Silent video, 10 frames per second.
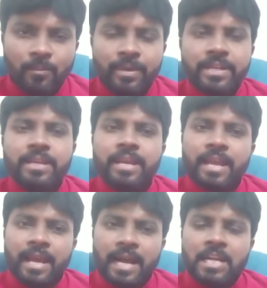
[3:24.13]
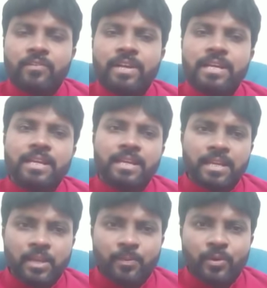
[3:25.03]
మరి అటువంటి
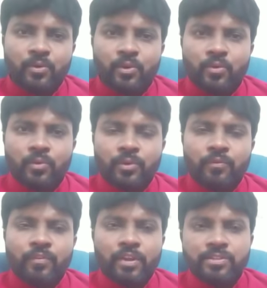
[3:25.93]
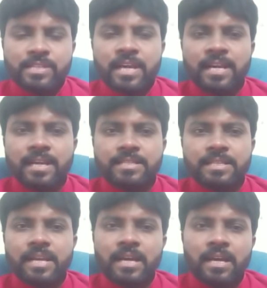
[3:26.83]
ఇప్పుడు వీళ్ళు
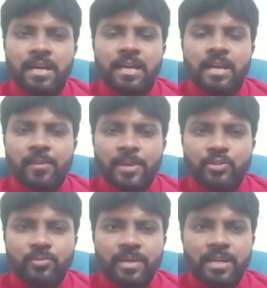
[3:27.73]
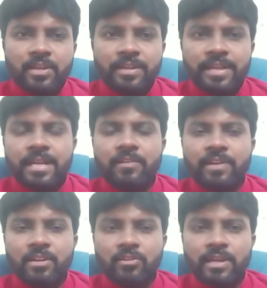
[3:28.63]
సహకరించక రమేష్ కుమార్ గారు ఏ
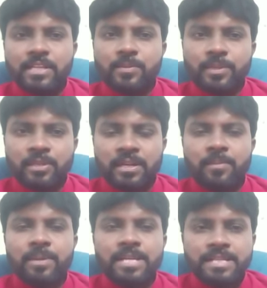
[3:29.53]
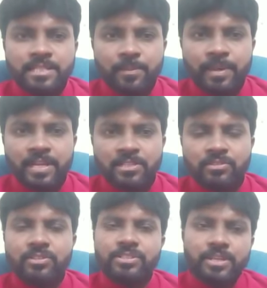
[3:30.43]
గవర్నర్కో రాష్ట్రపతికో కంప్లైంట్ చేసే
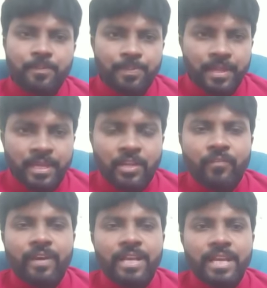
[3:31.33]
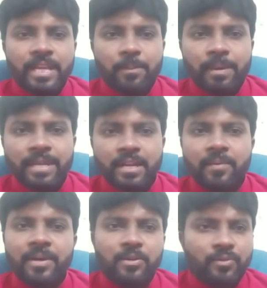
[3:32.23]
పరిస్థితి వచ్చి ఇవన్నీ
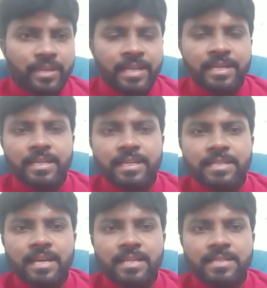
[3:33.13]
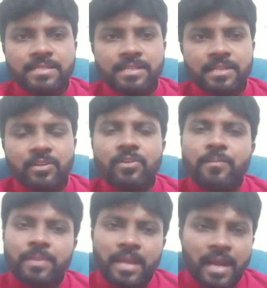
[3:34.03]
పరిణామాలు ఎక్కడికి దారితీస్తాయో
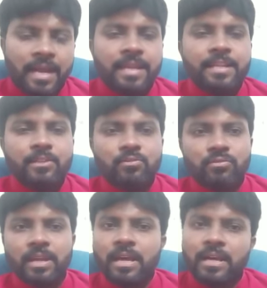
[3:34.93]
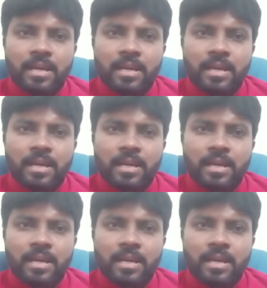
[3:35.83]
అన్నది కూడా